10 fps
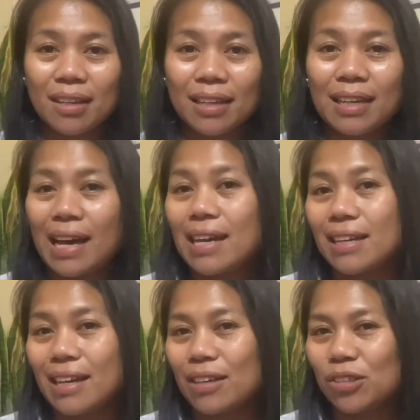kagaya
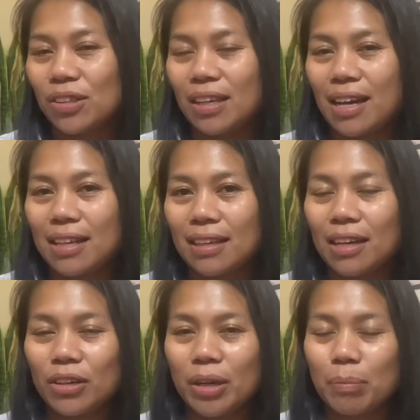ng
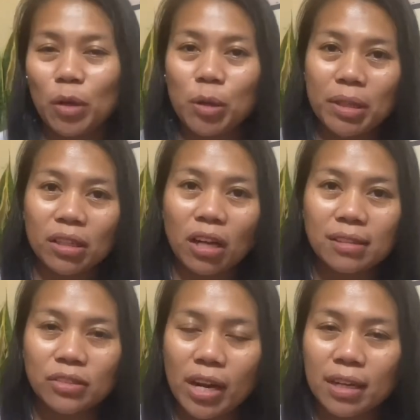kontrata or employment
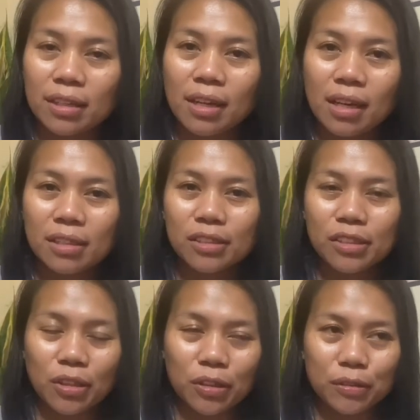contract.
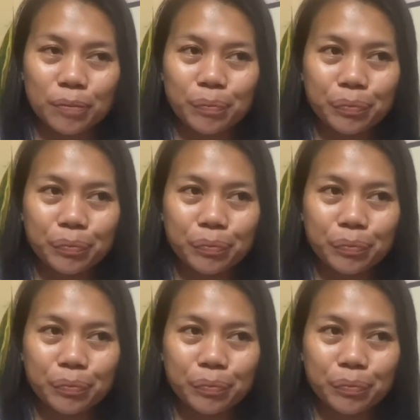So,